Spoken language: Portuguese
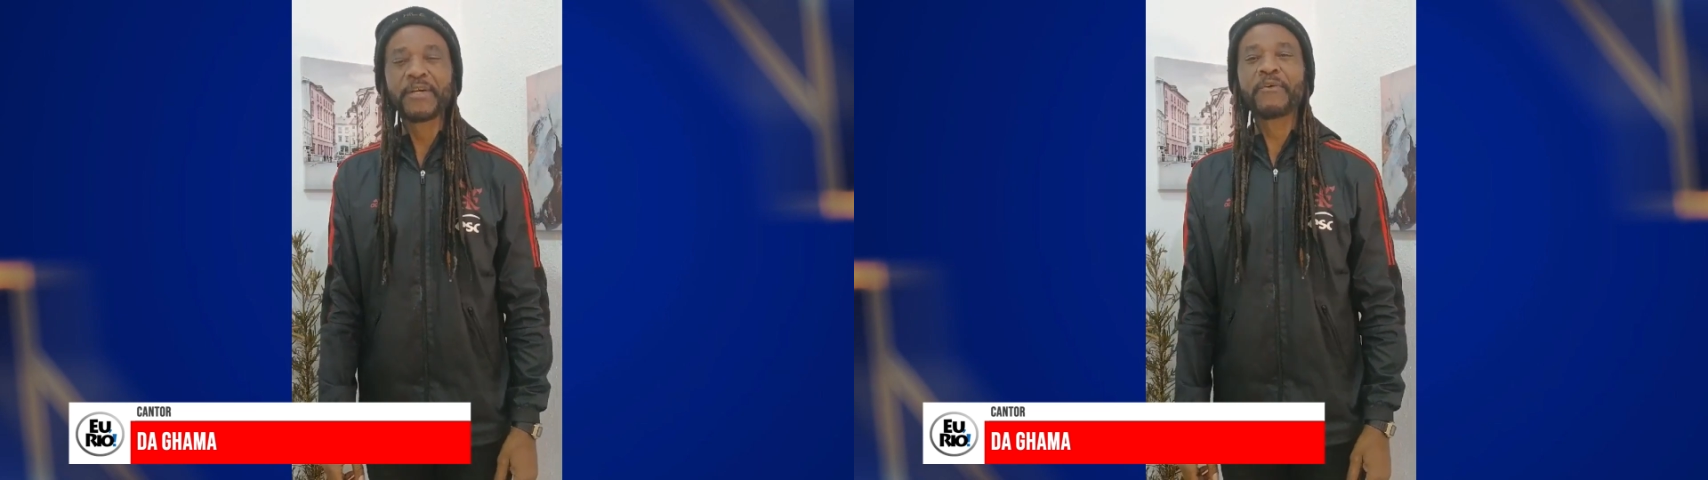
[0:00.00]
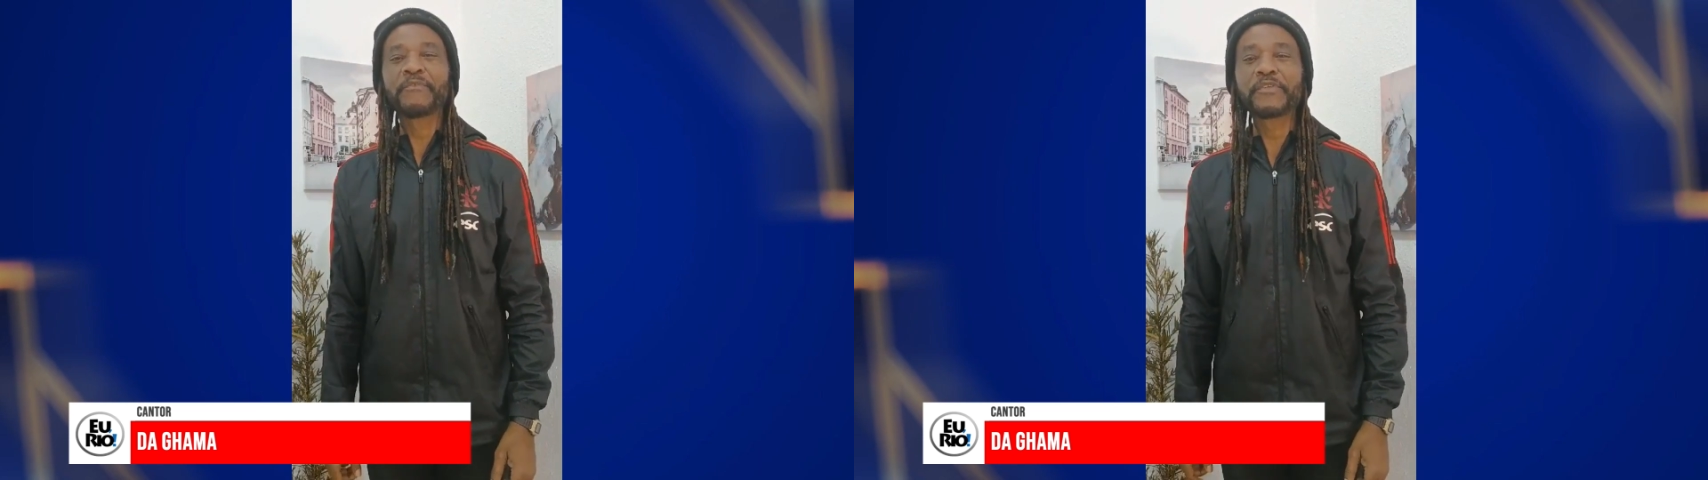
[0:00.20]

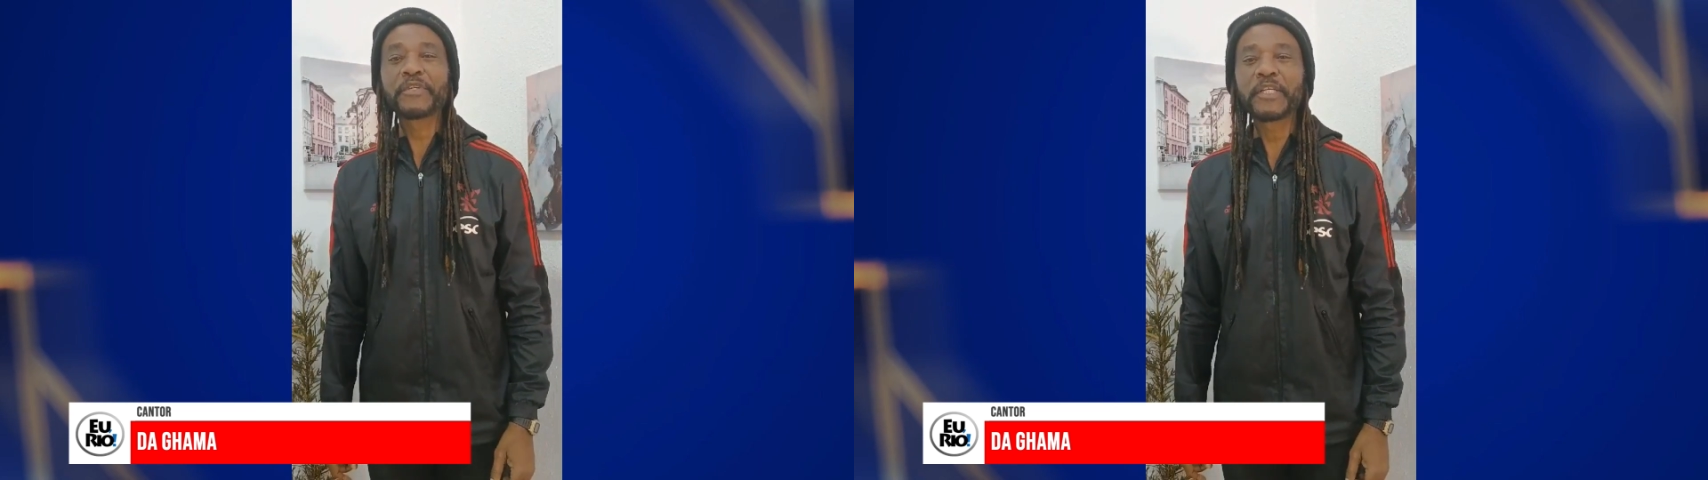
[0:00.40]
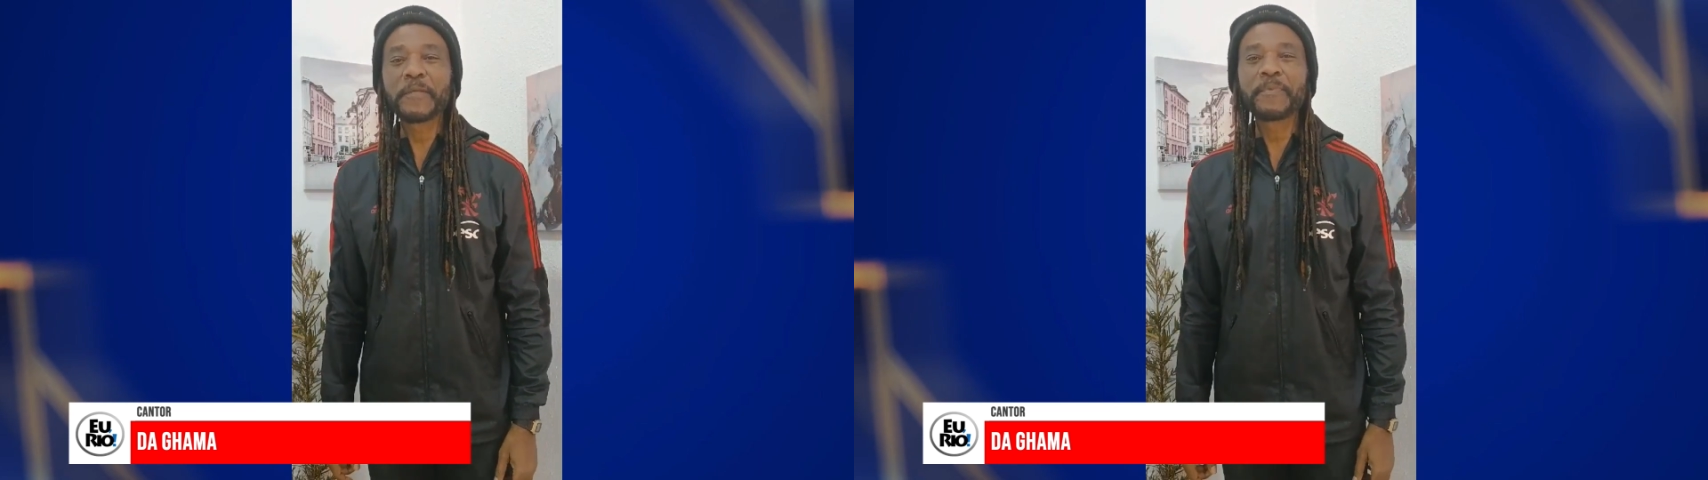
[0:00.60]

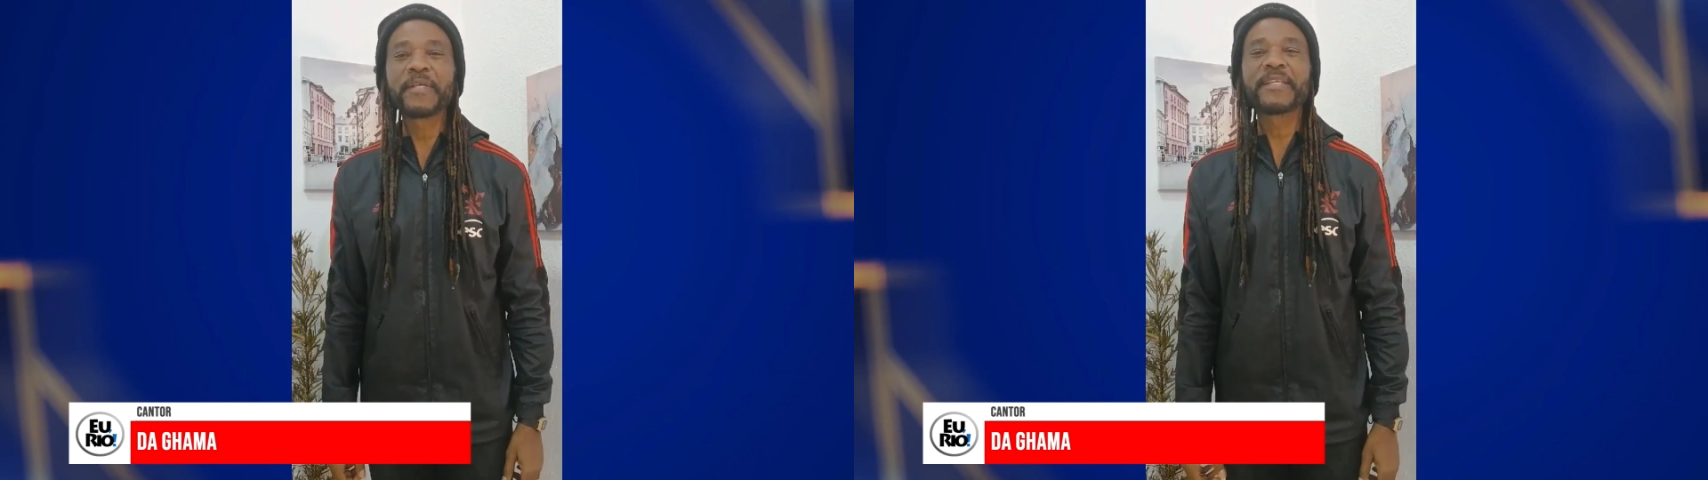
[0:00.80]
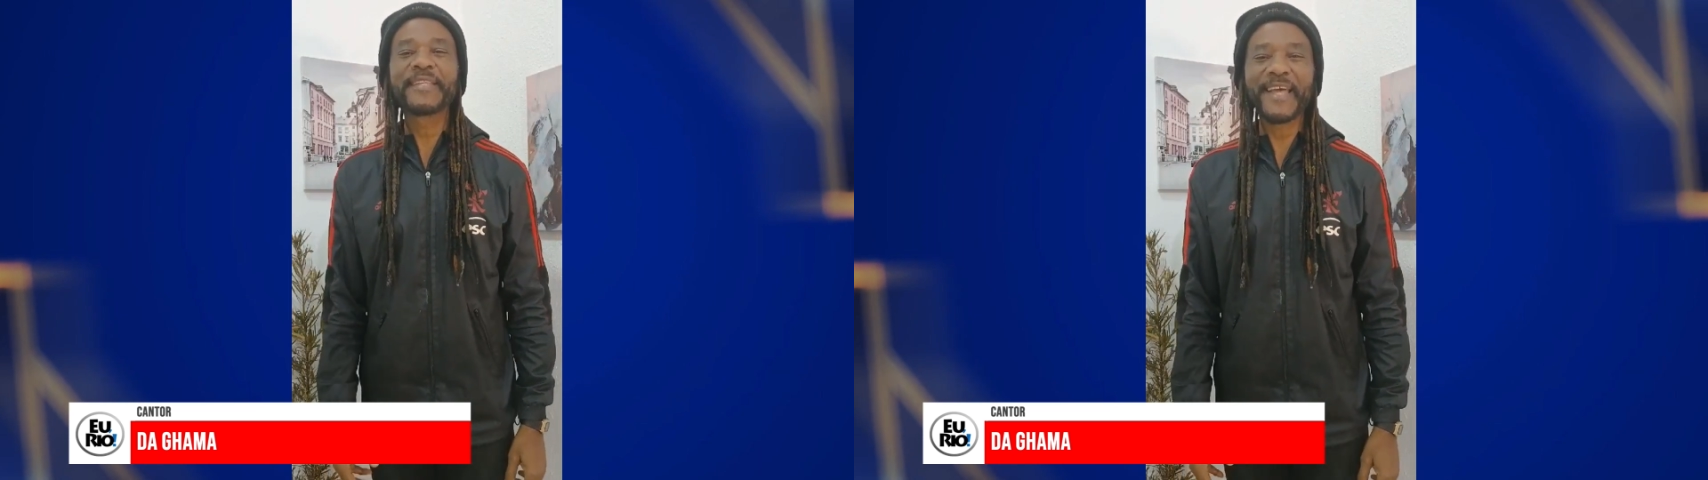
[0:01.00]
Videoclipe
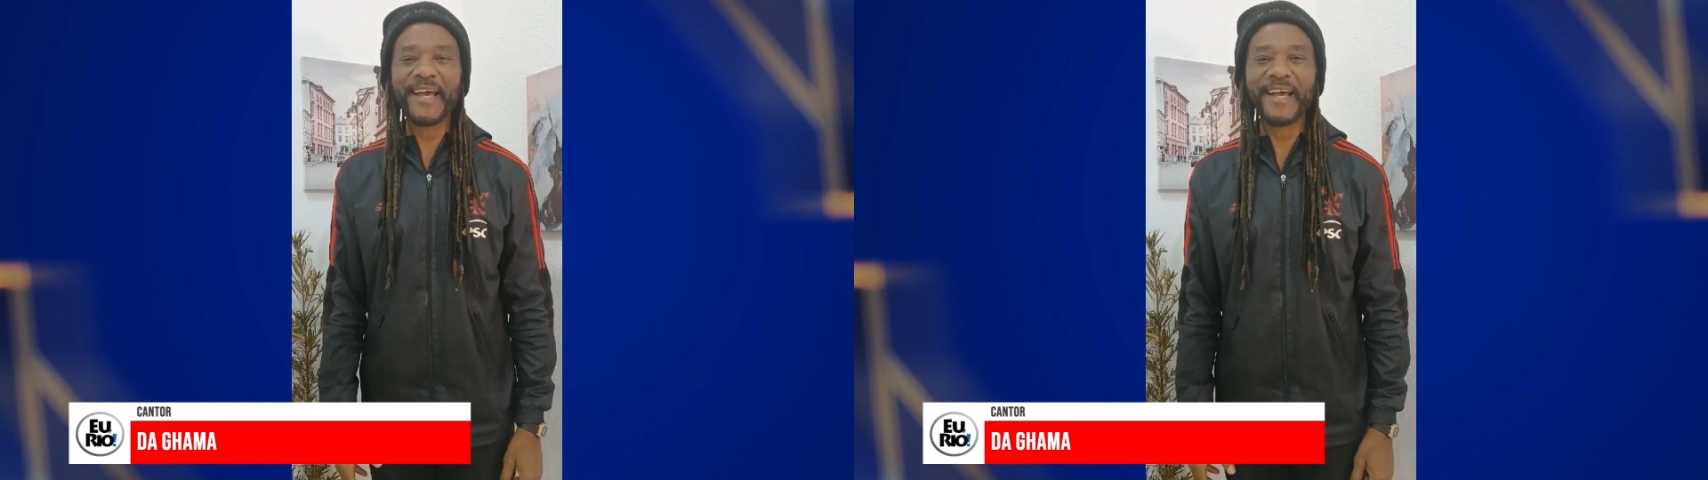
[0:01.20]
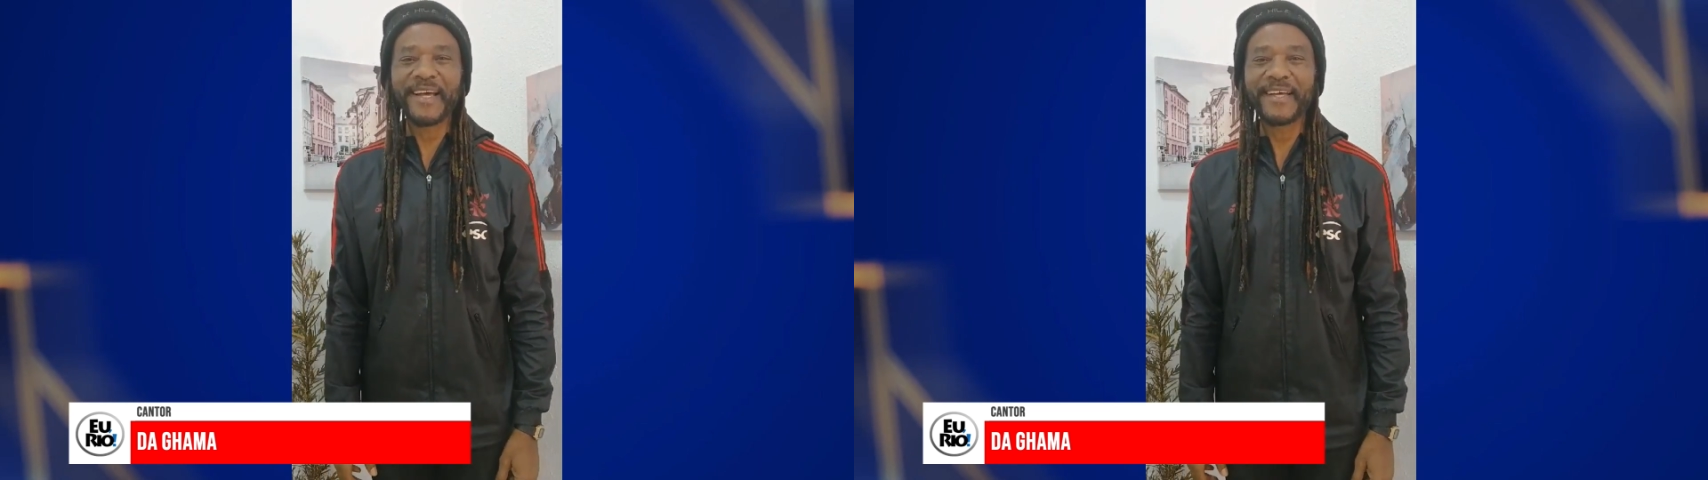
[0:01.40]
Nega,